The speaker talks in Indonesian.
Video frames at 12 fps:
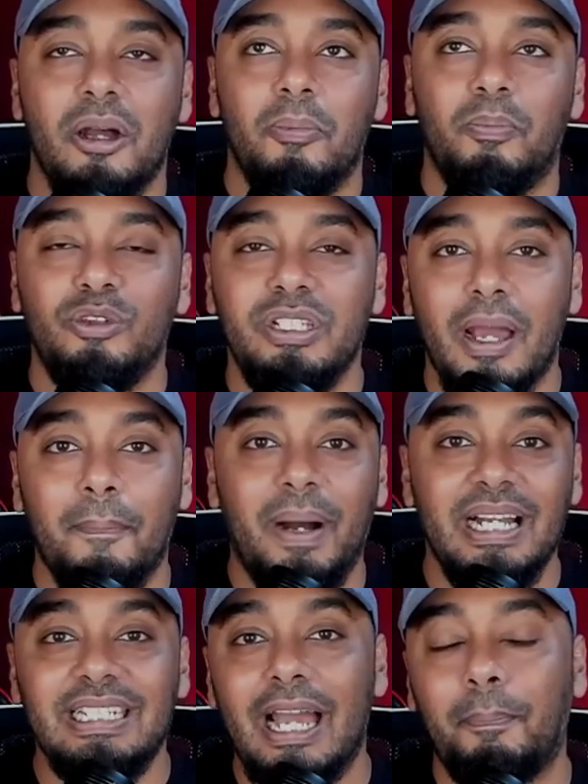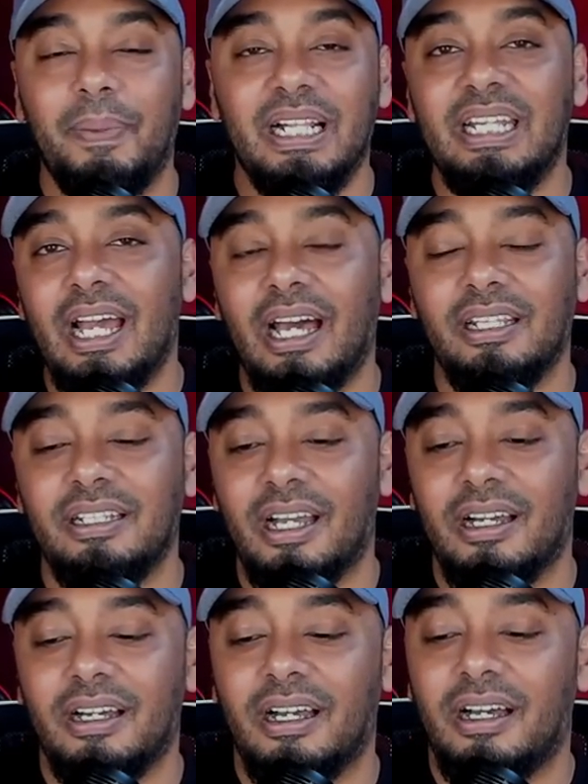punya banyak pilihan
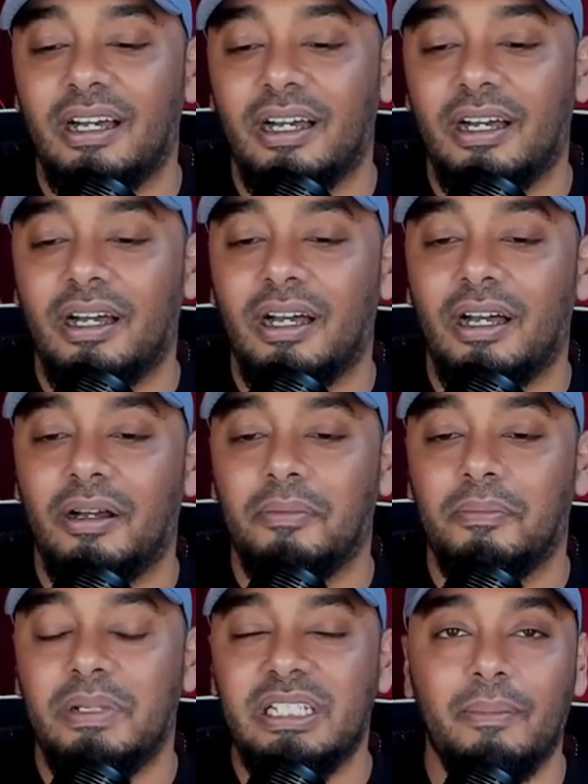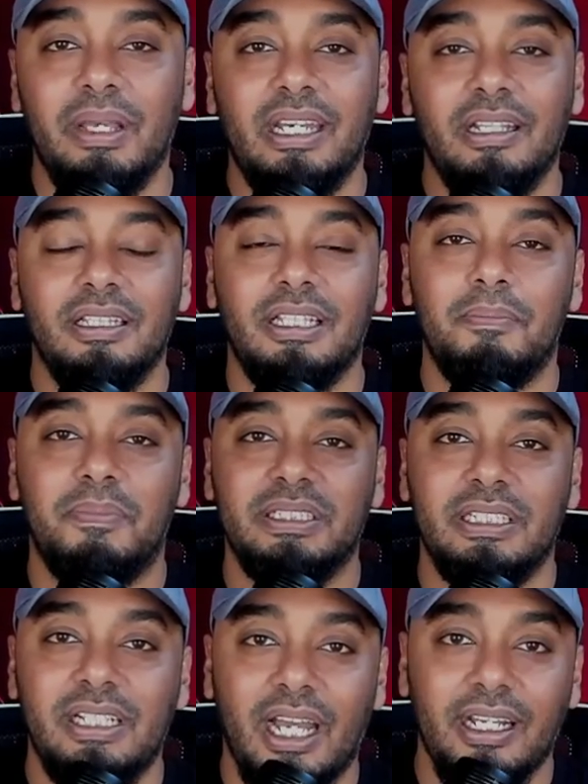yang uh, bisa bikin tim
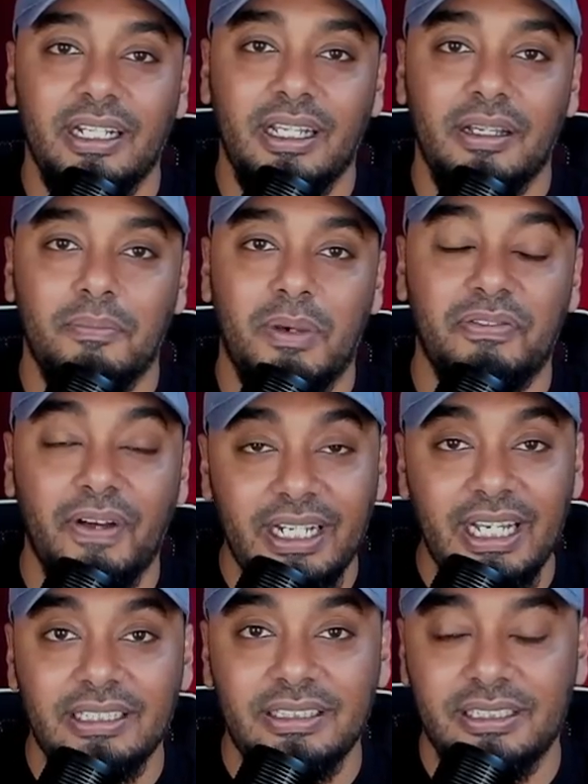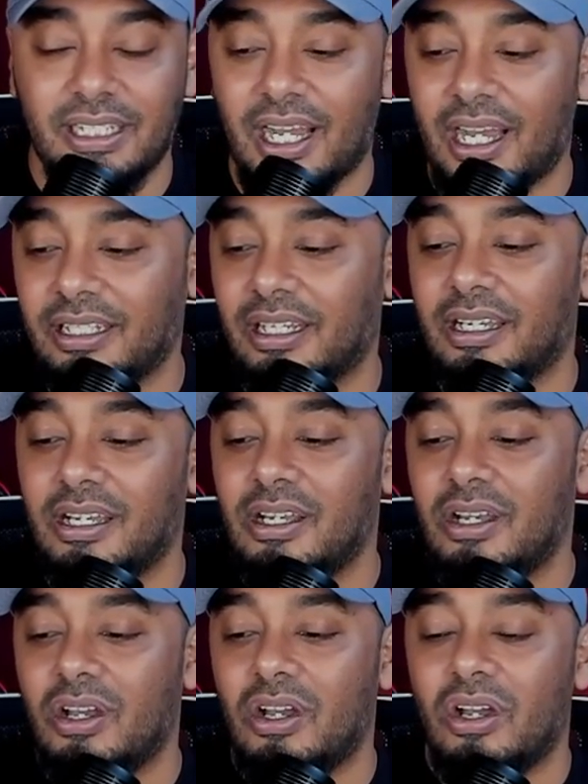Persija ini bervariasi serangannya.
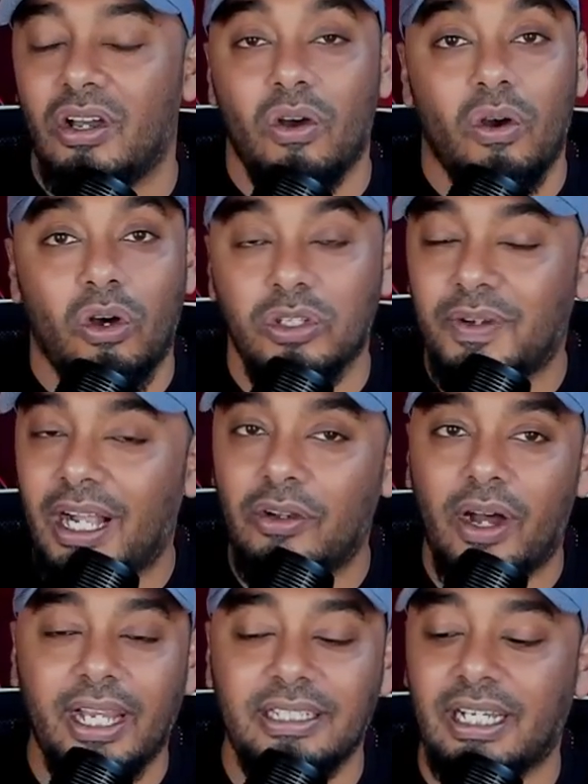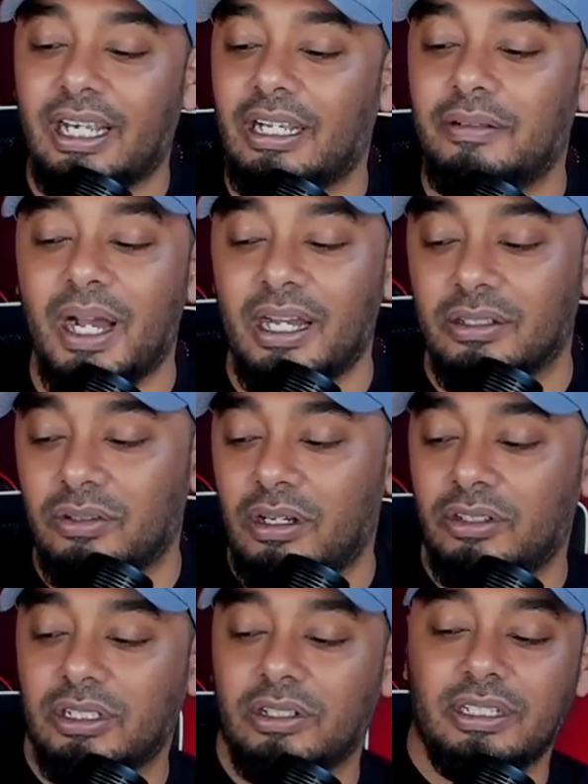Osvaldo Hai sih keren banget, udah
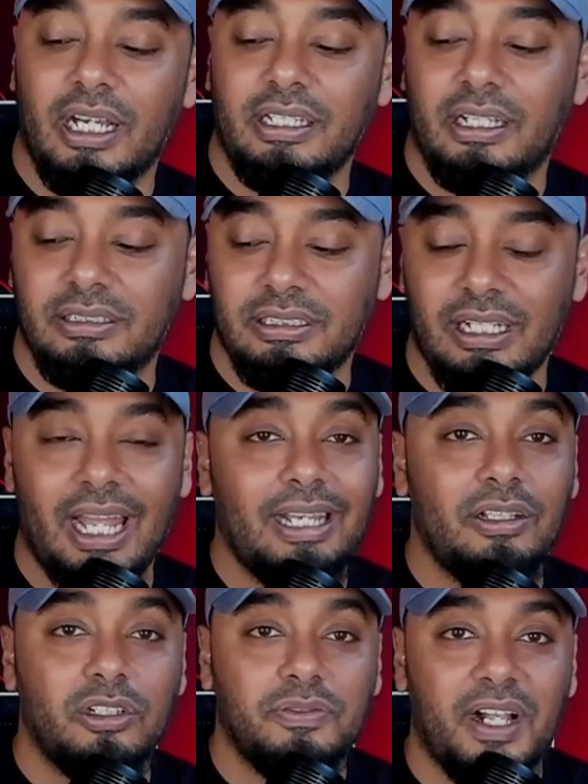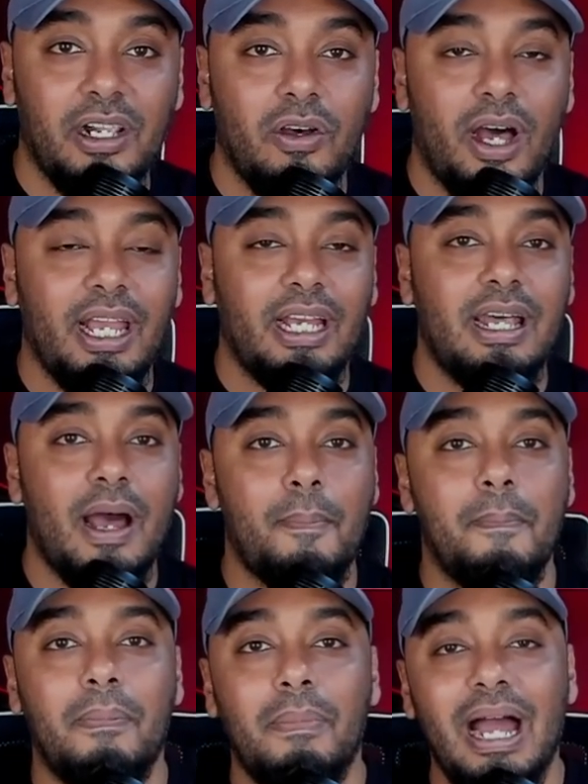gak usah lo tanya. Selain Osvaldo Hai ada
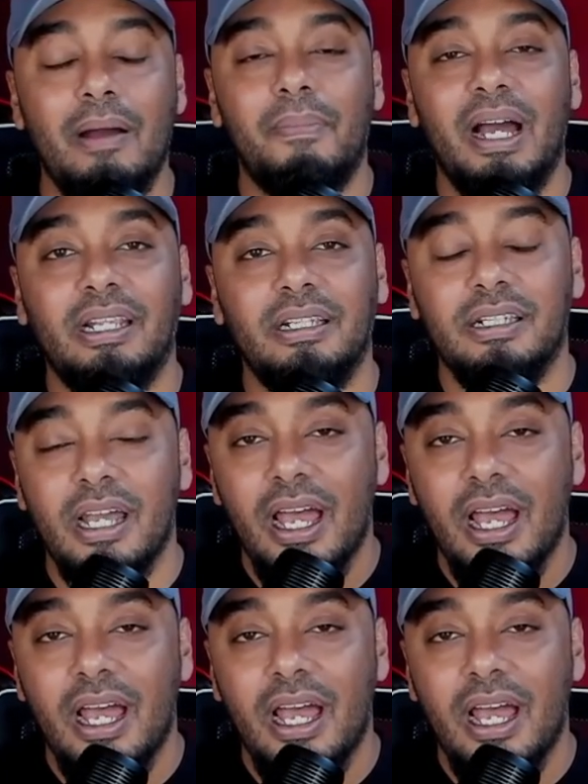Maman